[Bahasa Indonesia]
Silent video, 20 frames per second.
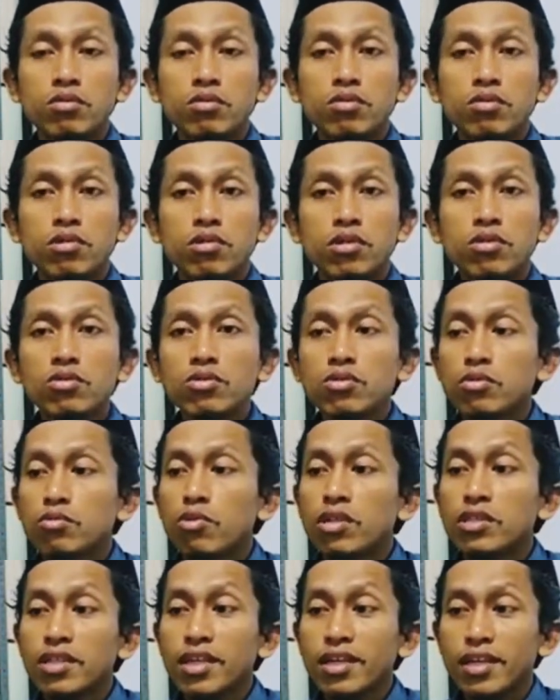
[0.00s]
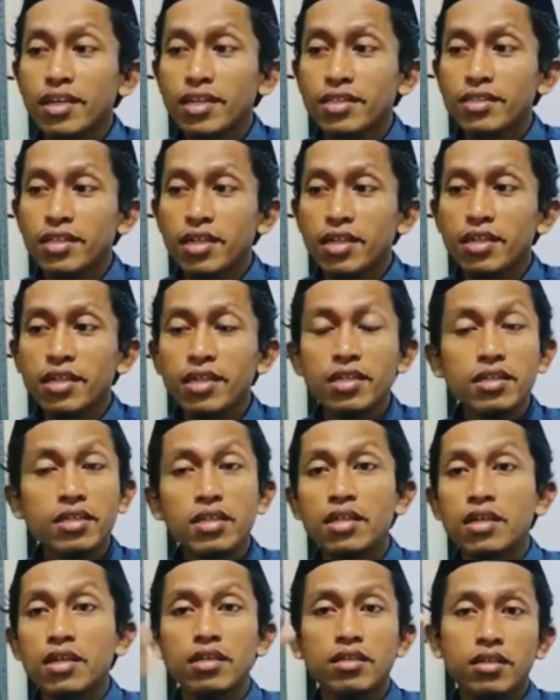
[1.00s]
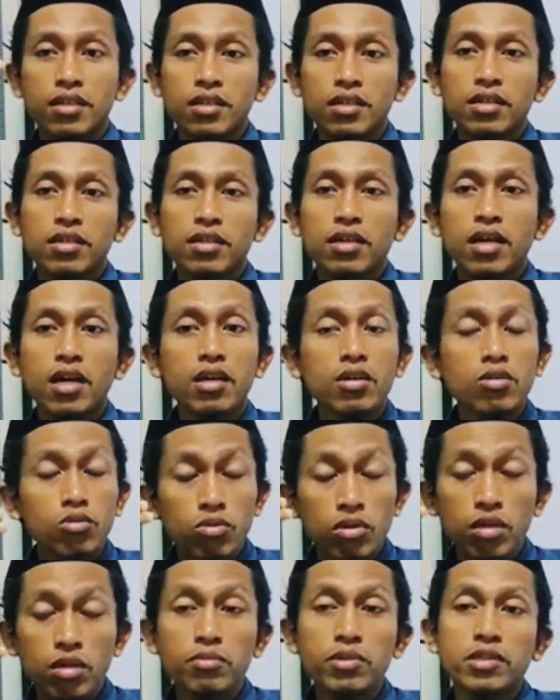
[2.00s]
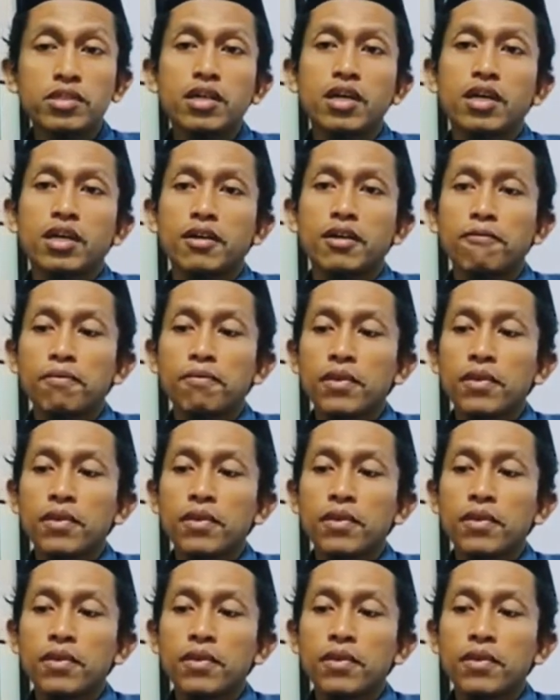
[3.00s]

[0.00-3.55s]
Itu semua sarana-sarana ini dari Allah, anugerah besar.